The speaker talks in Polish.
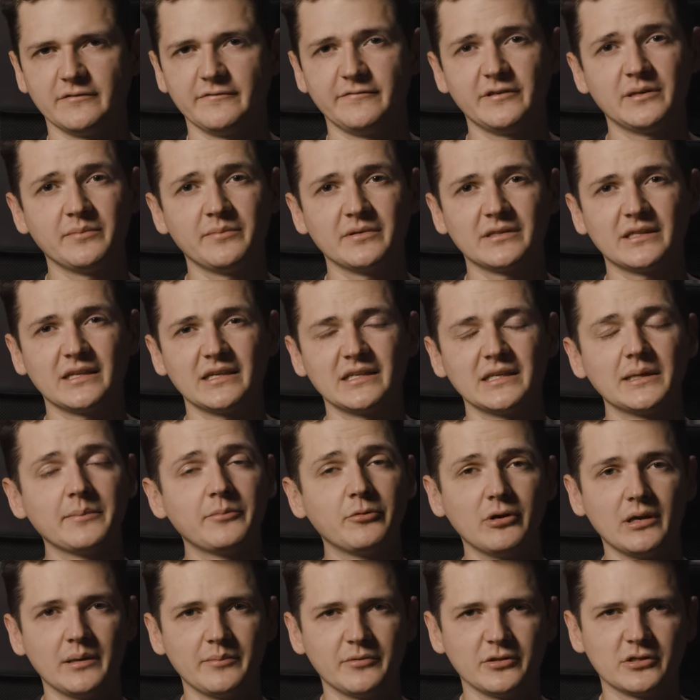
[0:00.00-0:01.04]
Filmy te nie
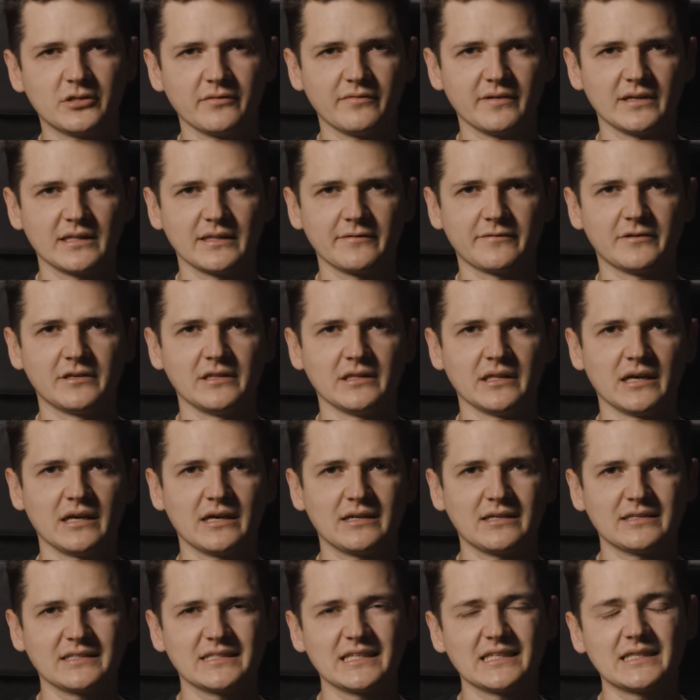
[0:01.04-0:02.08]
były emitowane w
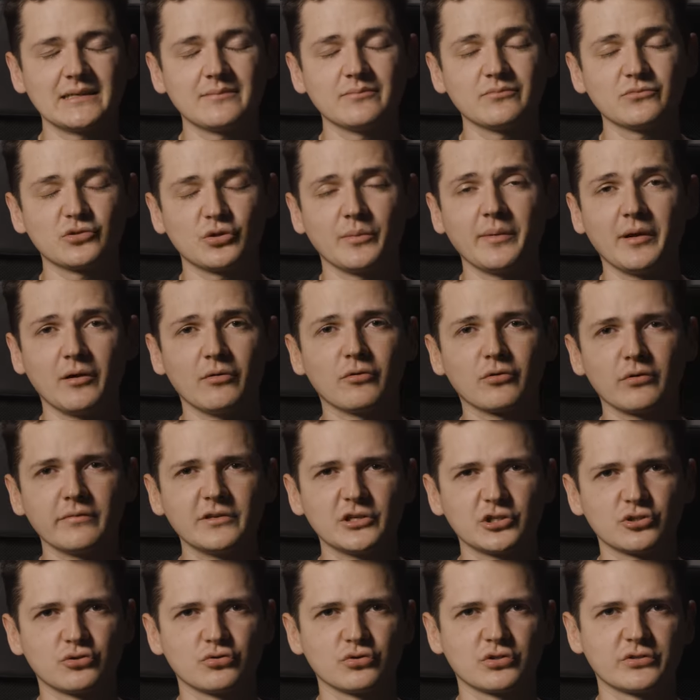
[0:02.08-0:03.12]
kinach, zatem to miało
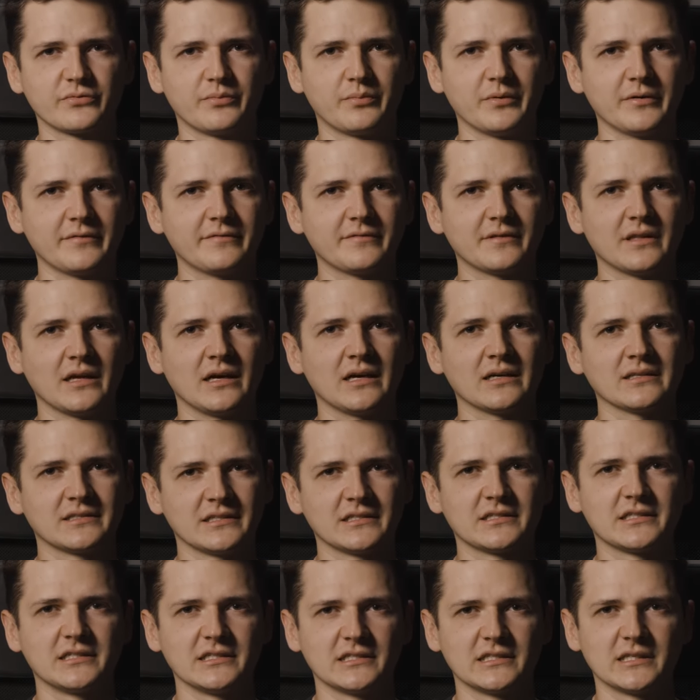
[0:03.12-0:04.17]
również duży wpływ na
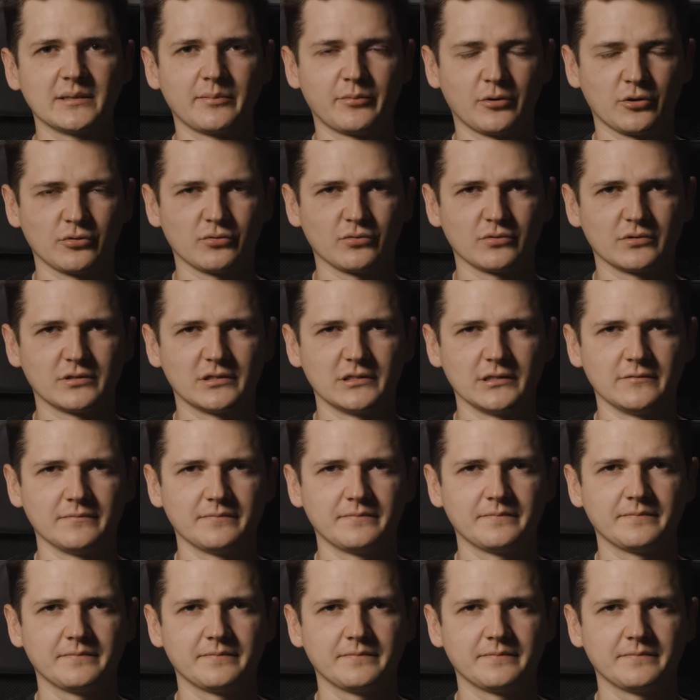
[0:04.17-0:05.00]
zyski z tych produkcji.